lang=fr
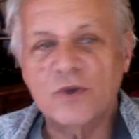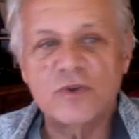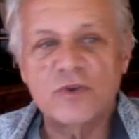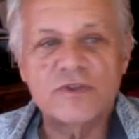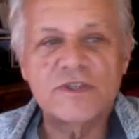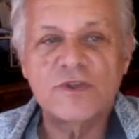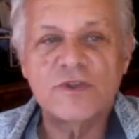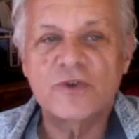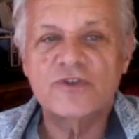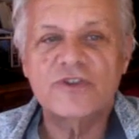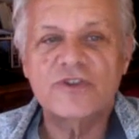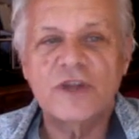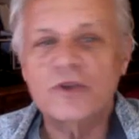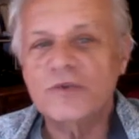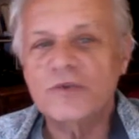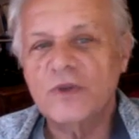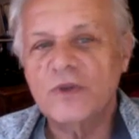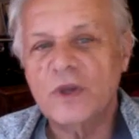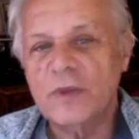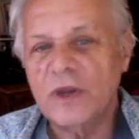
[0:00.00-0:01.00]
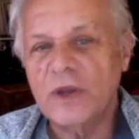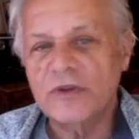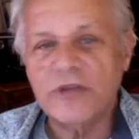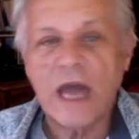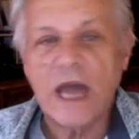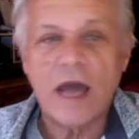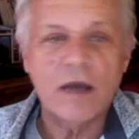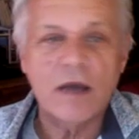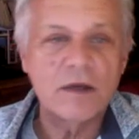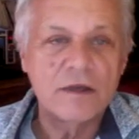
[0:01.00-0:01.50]
six constantes
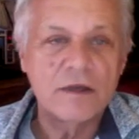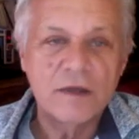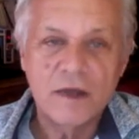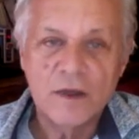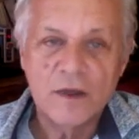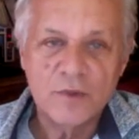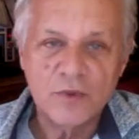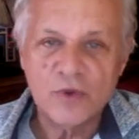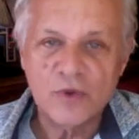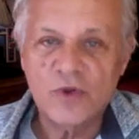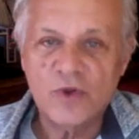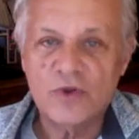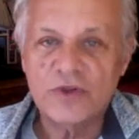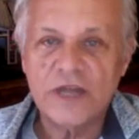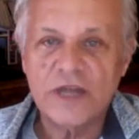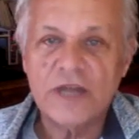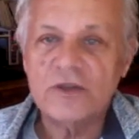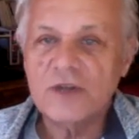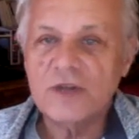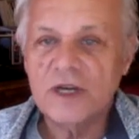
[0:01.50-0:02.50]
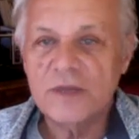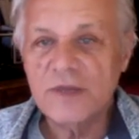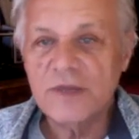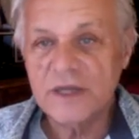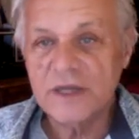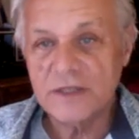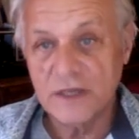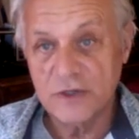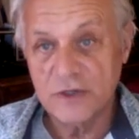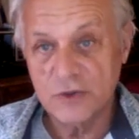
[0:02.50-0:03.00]
fondamentales pour contraindre
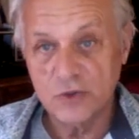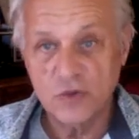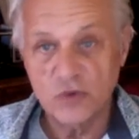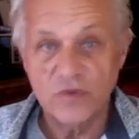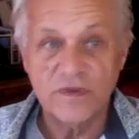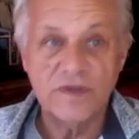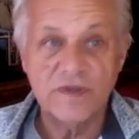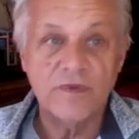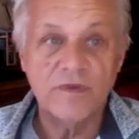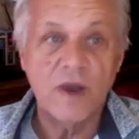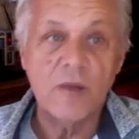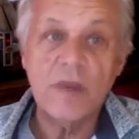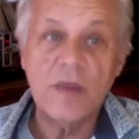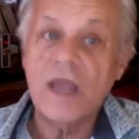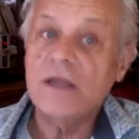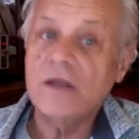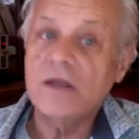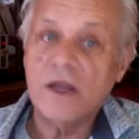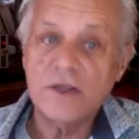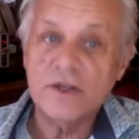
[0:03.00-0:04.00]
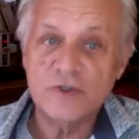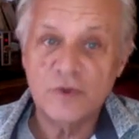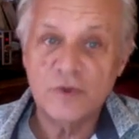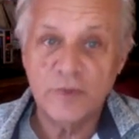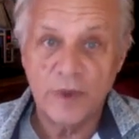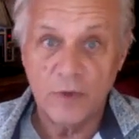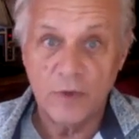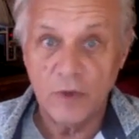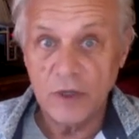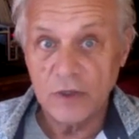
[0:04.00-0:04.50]
l'émergence du vivant, ben, il n'en reste
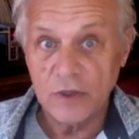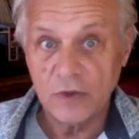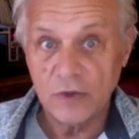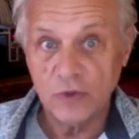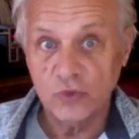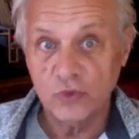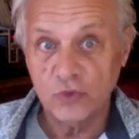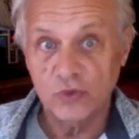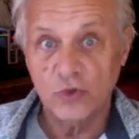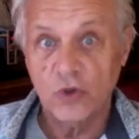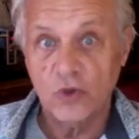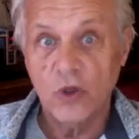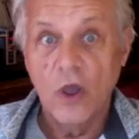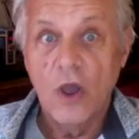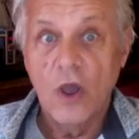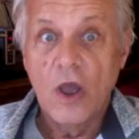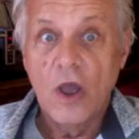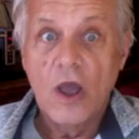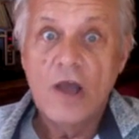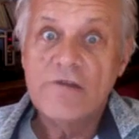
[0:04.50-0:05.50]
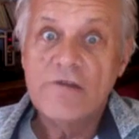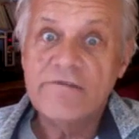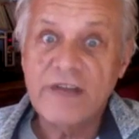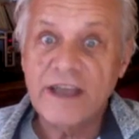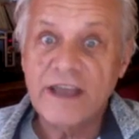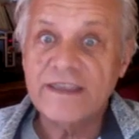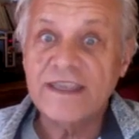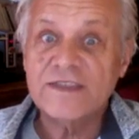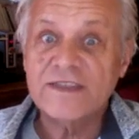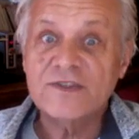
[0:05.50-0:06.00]
pas moins que toute
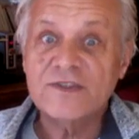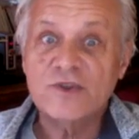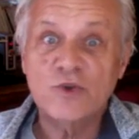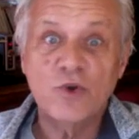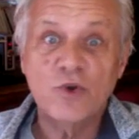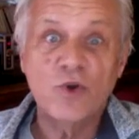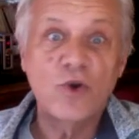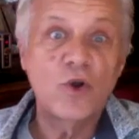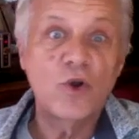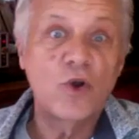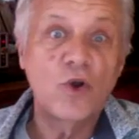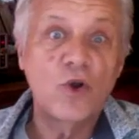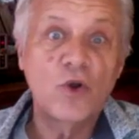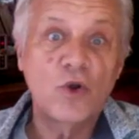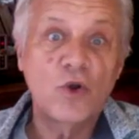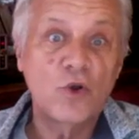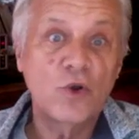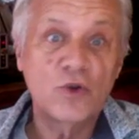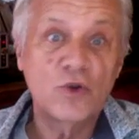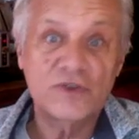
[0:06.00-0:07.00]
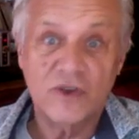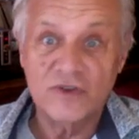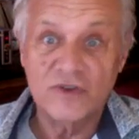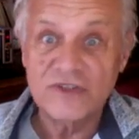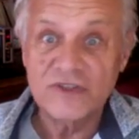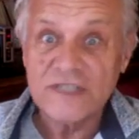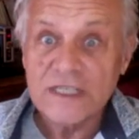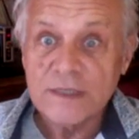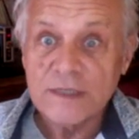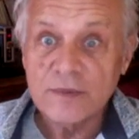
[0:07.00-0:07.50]
variation euh,
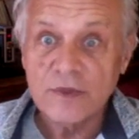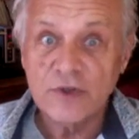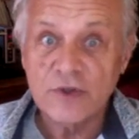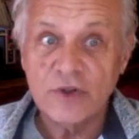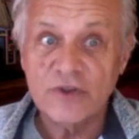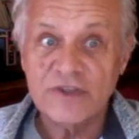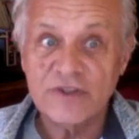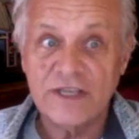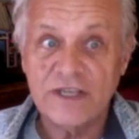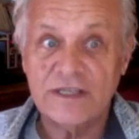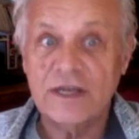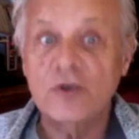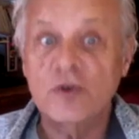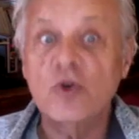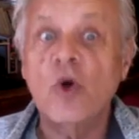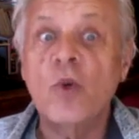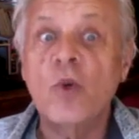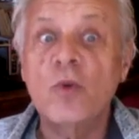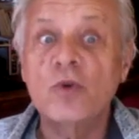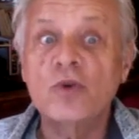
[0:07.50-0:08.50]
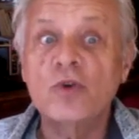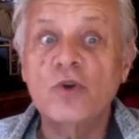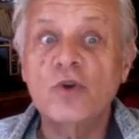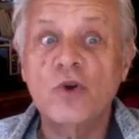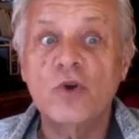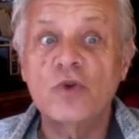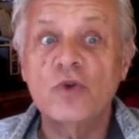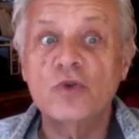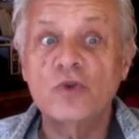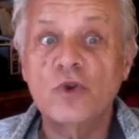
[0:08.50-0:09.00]
sensible d'un certain nombre de
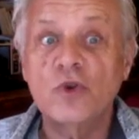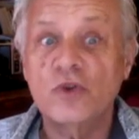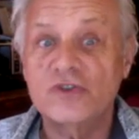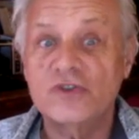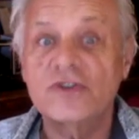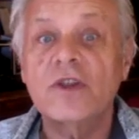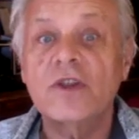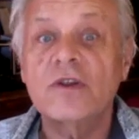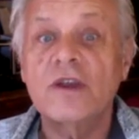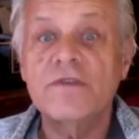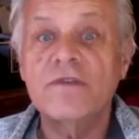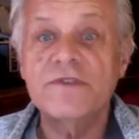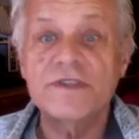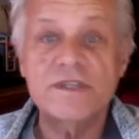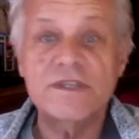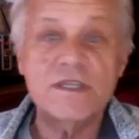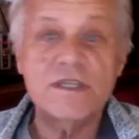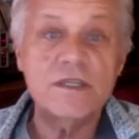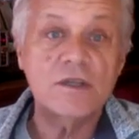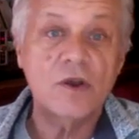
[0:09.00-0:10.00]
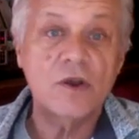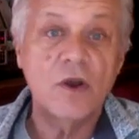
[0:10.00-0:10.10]
constantes de la physique